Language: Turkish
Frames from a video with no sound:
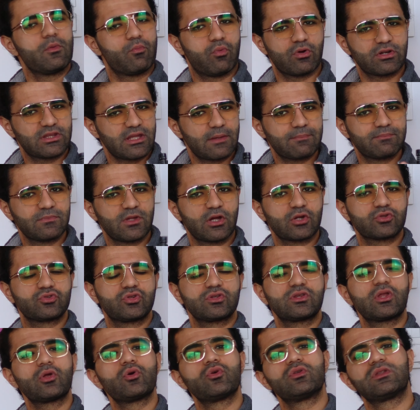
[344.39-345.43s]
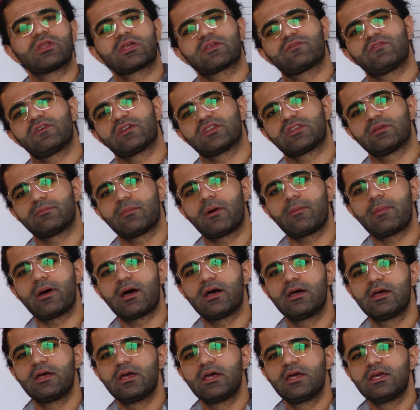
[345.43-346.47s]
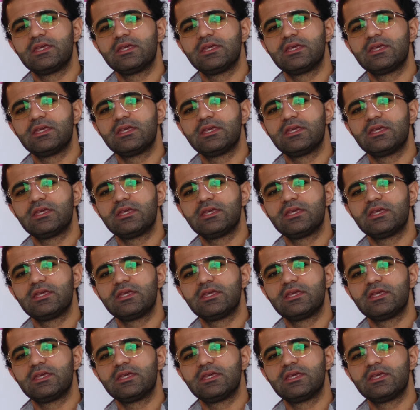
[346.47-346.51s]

Bu arada hep Naruto'dan örnek verdim ama